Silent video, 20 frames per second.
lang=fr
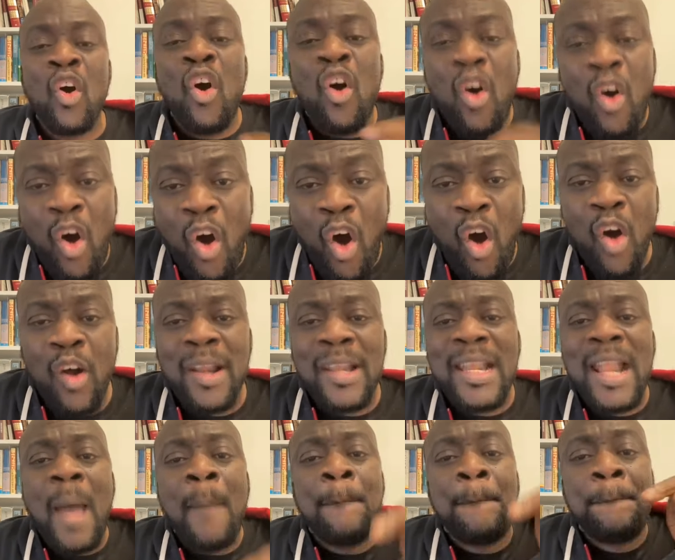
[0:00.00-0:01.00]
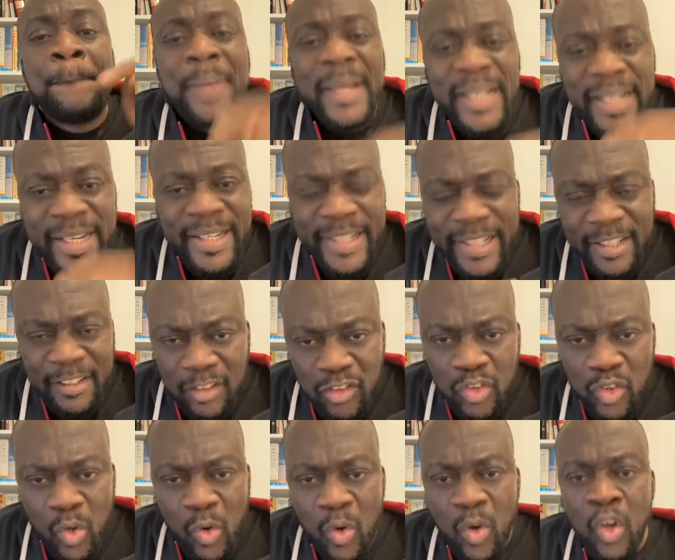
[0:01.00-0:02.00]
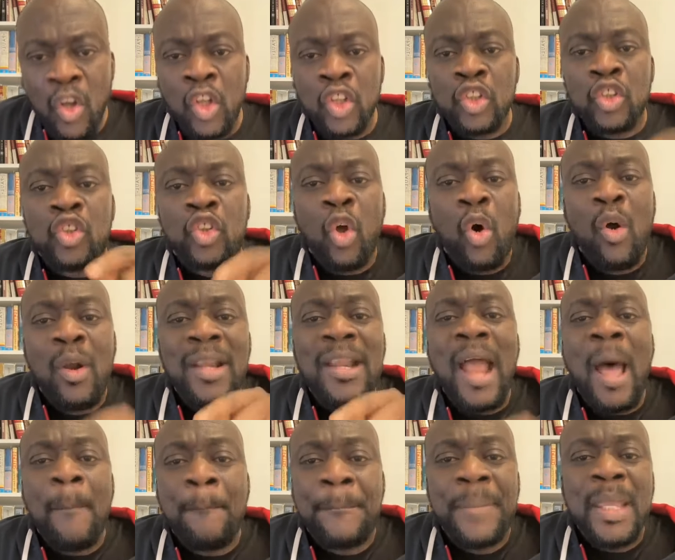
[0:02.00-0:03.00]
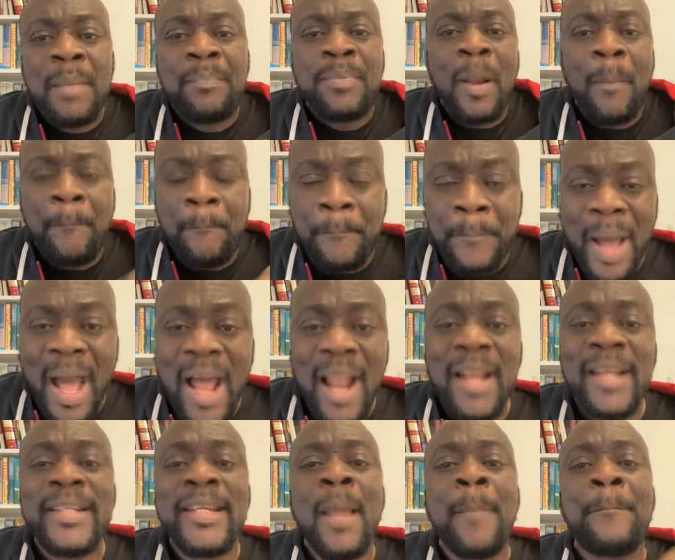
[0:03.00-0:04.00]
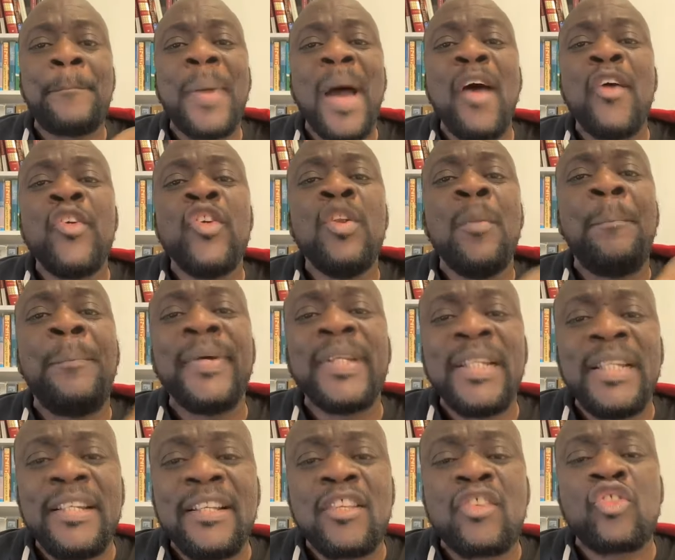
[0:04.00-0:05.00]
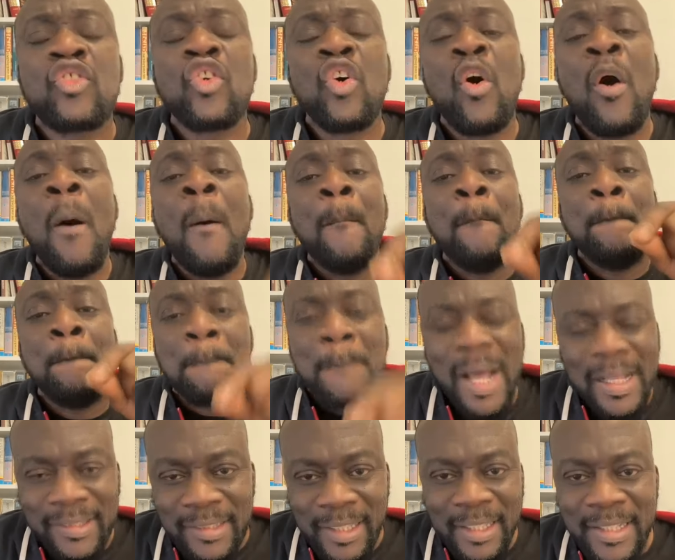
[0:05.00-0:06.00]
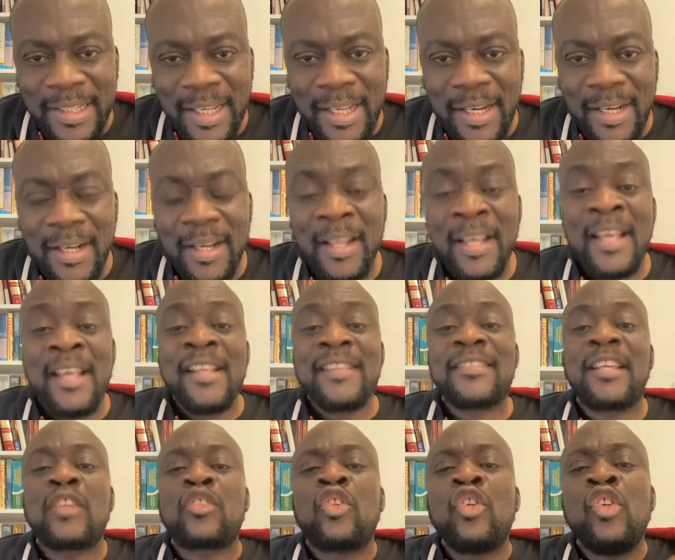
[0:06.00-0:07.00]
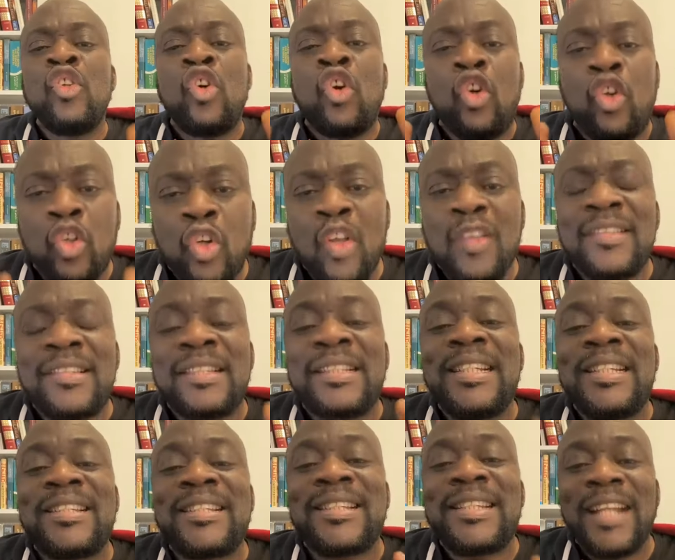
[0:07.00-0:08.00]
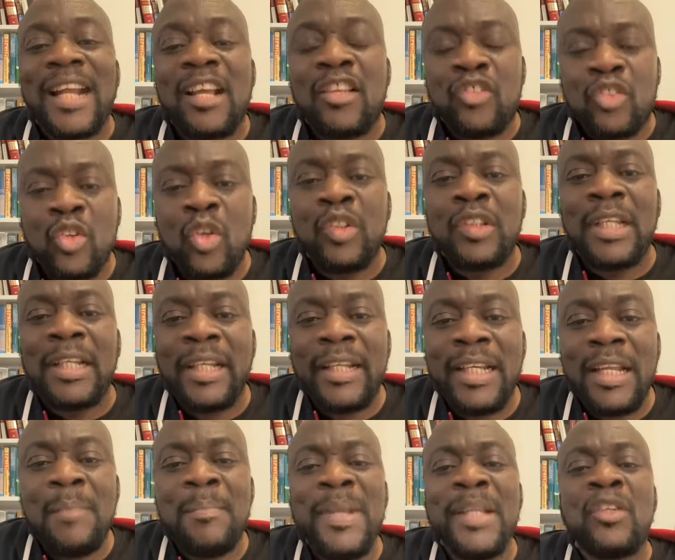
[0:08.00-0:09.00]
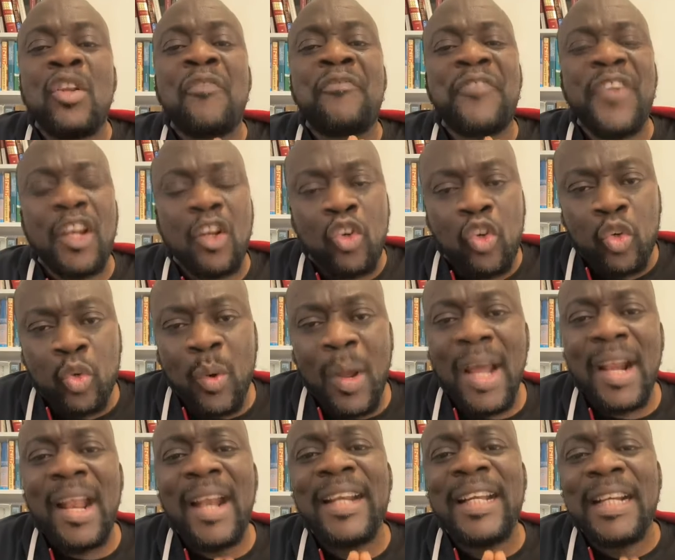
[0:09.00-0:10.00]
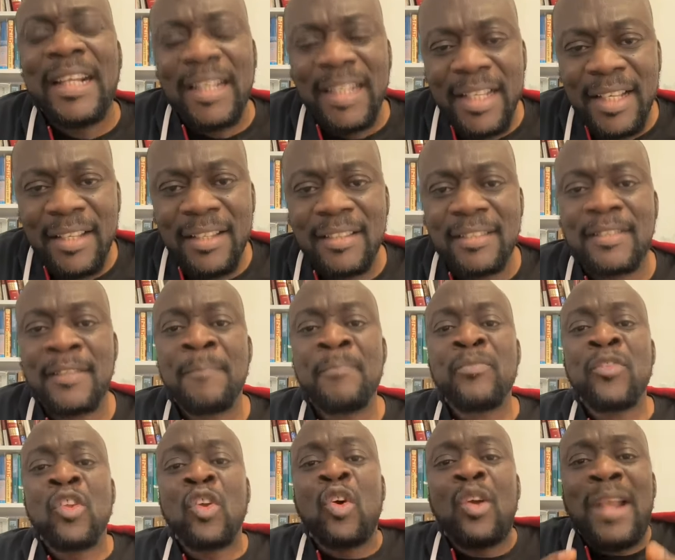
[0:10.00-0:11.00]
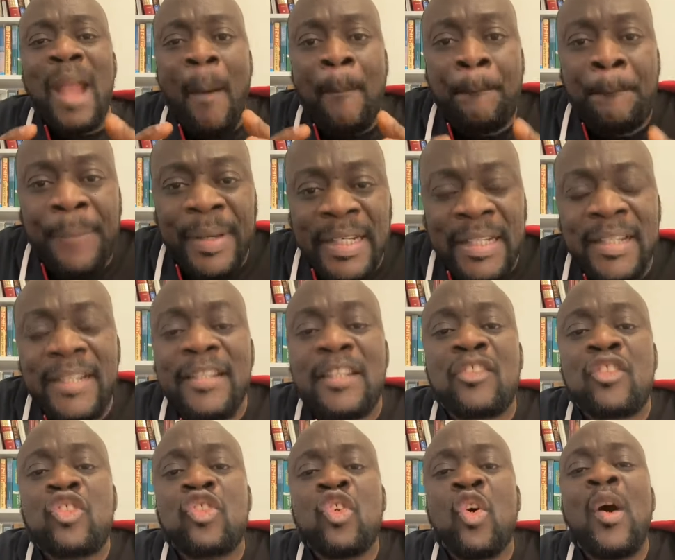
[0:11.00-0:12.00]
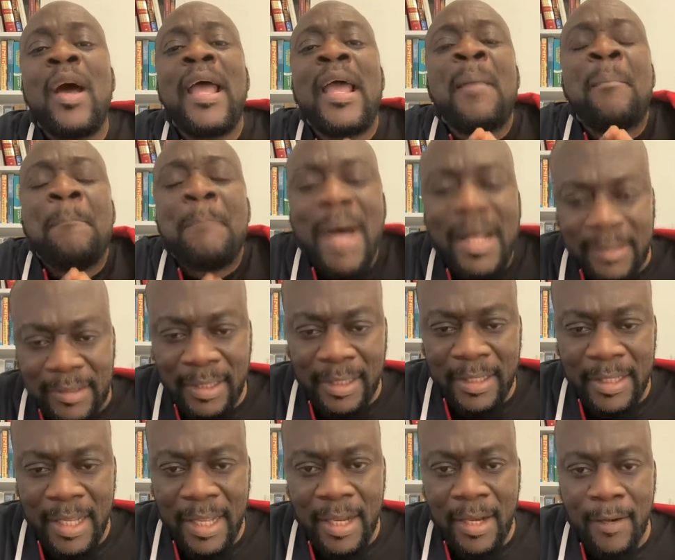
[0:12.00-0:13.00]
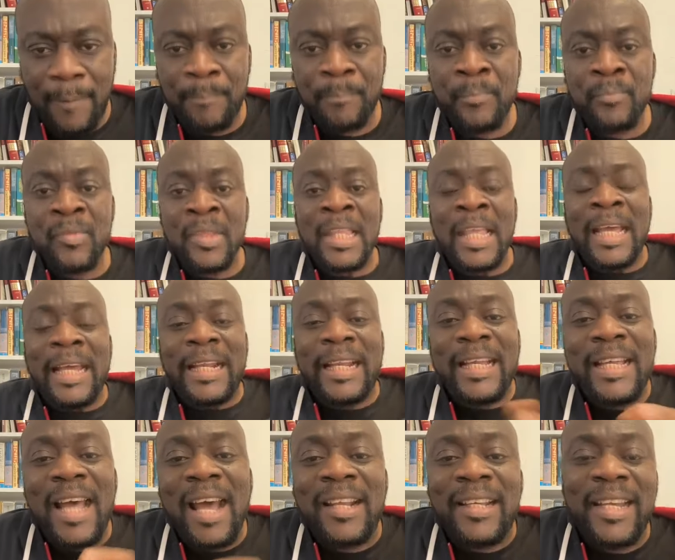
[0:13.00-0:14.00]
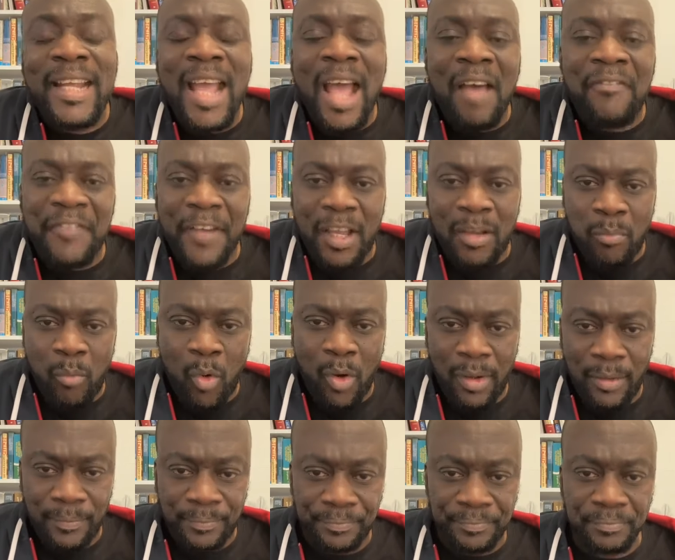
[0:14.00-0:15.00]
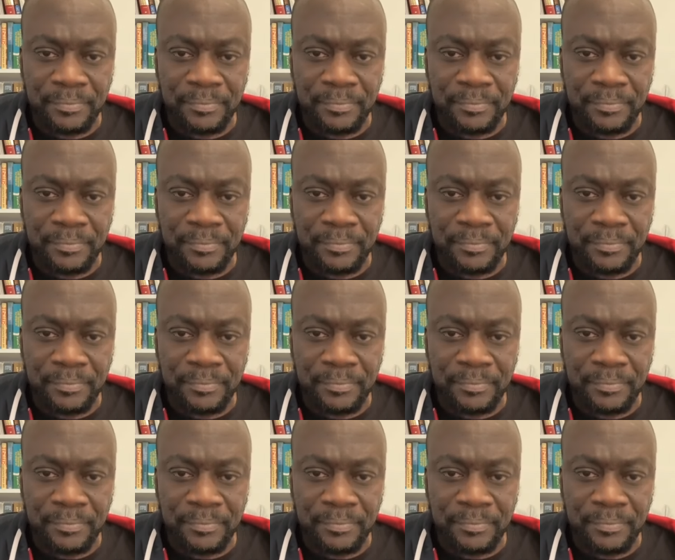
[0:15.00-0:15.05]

Oh, la bénédiction dont la Bible parle n'est pas une bénédiction matérielle. C'est une grosse distraction de l'ennemi de faire croire à l'Église que la bénédiction est matérielle. Regardez avec moi.